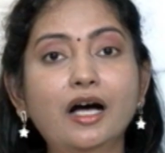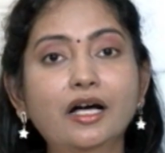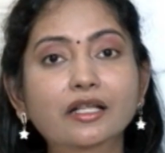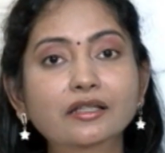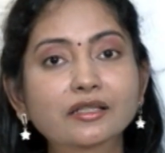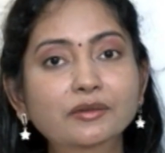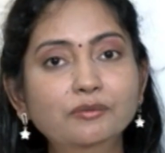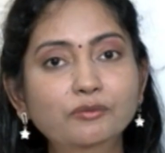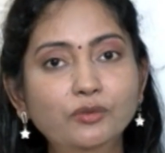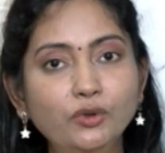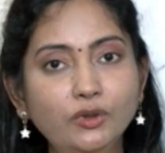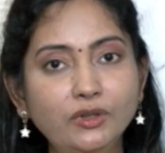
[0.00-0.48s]

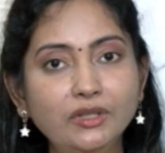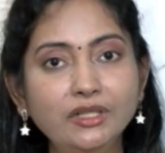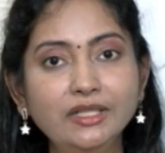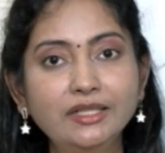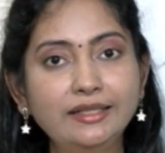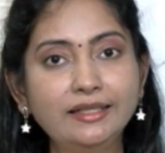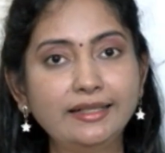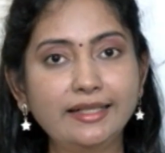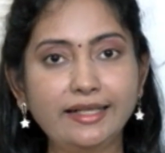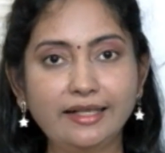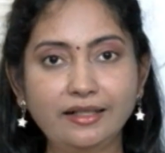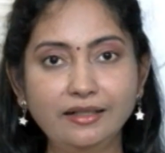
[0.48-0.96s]
அந்த
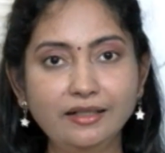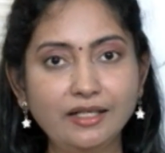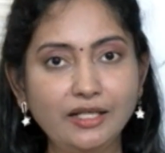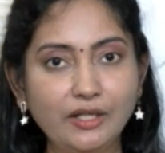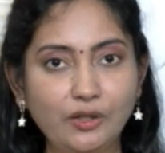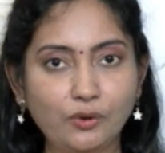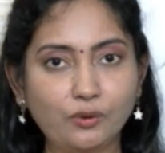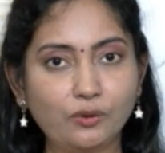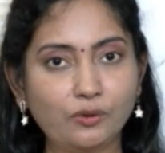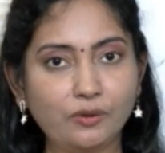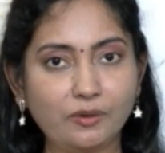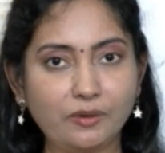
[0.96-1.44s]
புக்லெட்டில் என்ன
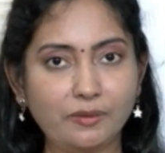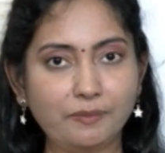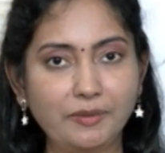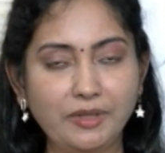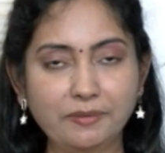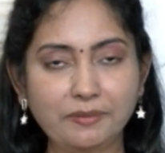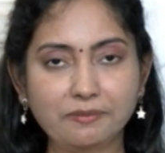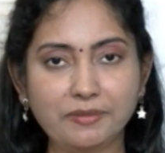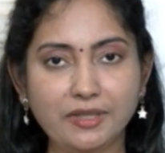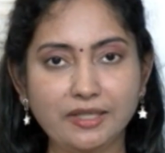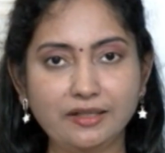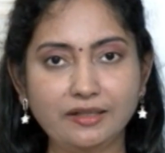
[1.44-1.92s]
இருக்கும்
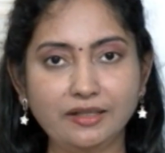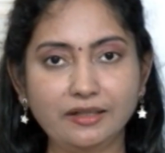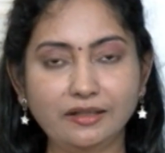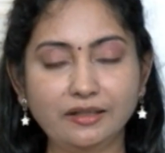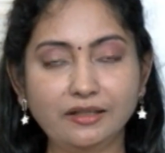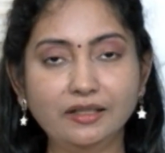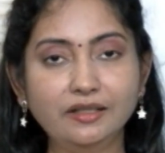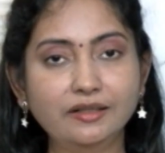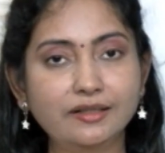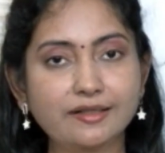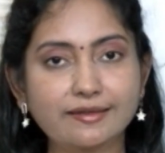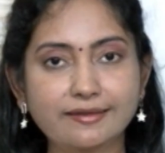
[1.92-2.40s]
அப்படின்னு
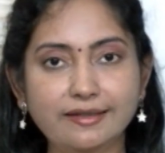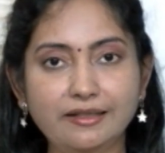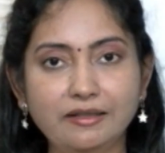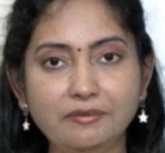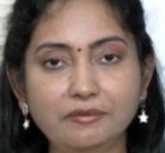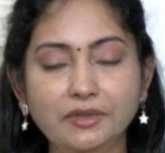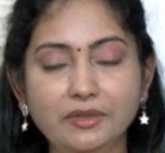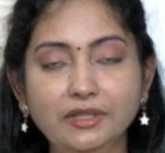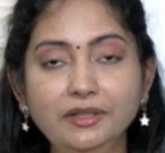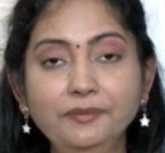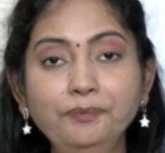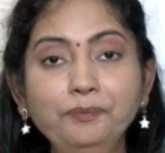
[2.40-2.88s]
பார்த்தீங்கன்னா இந்த
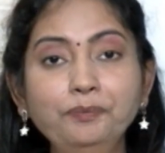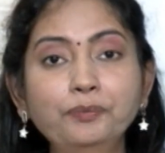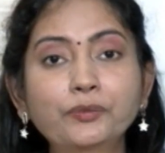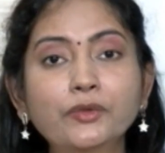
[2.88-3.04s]
ஸ்கீமில்